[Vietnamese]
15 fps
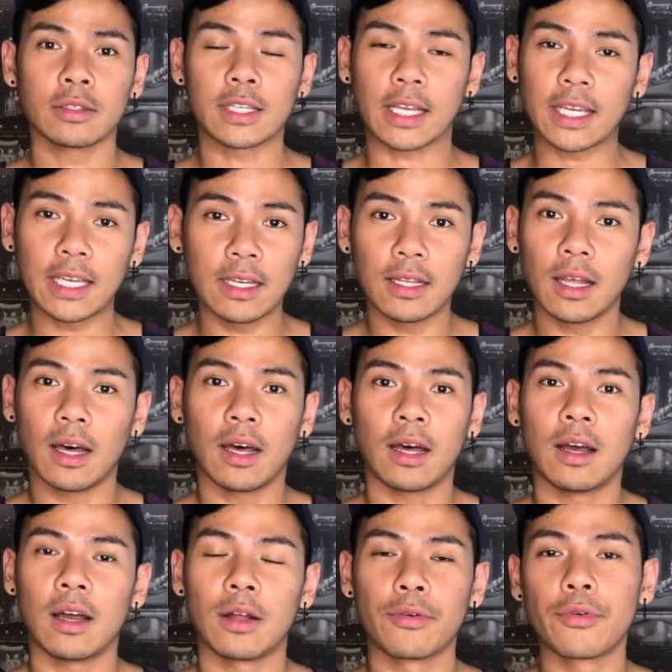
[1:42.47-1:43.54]

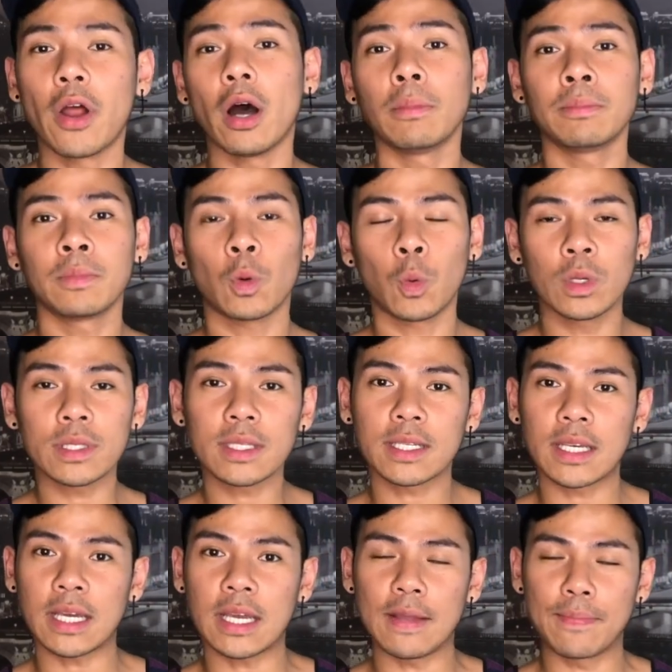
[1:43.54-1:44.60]
tequila, rum,
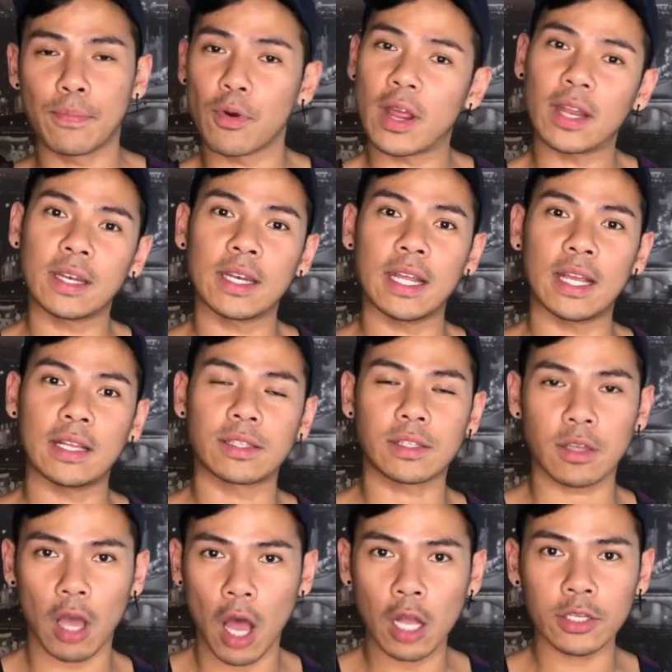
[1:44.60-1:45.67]
whiskey, brandy,
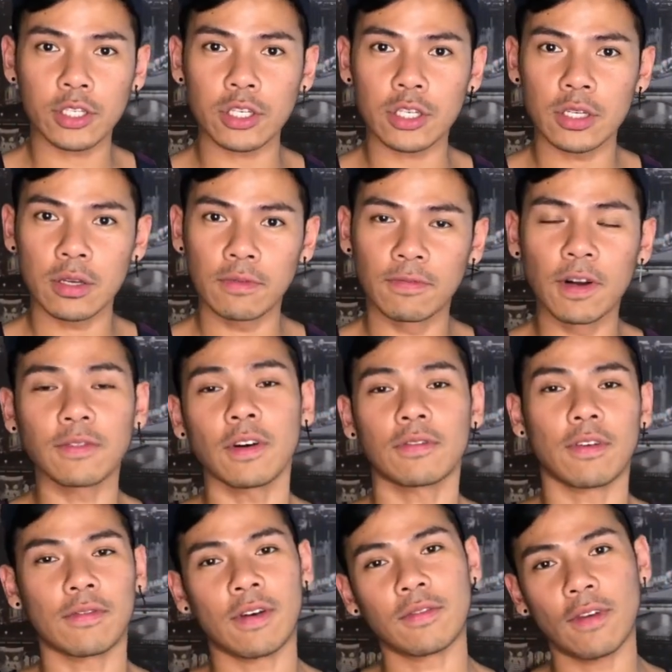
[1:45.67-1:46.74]
scotch, vân vân
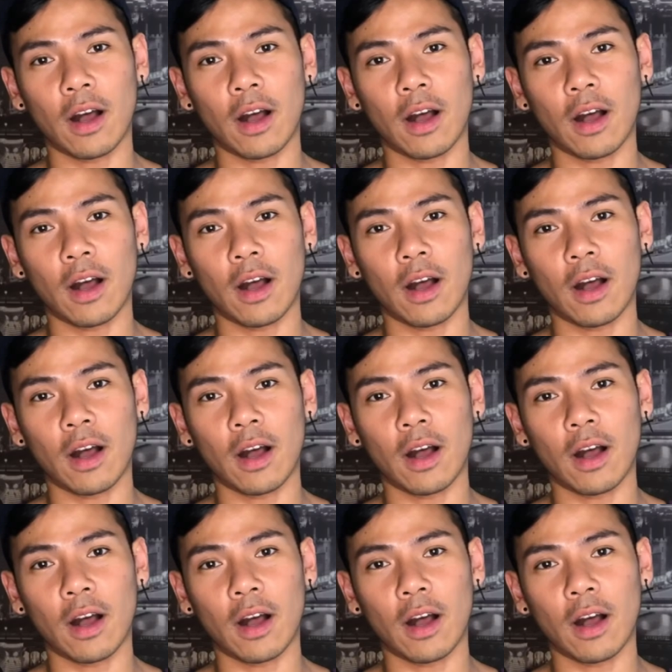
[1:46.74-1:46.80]
và vân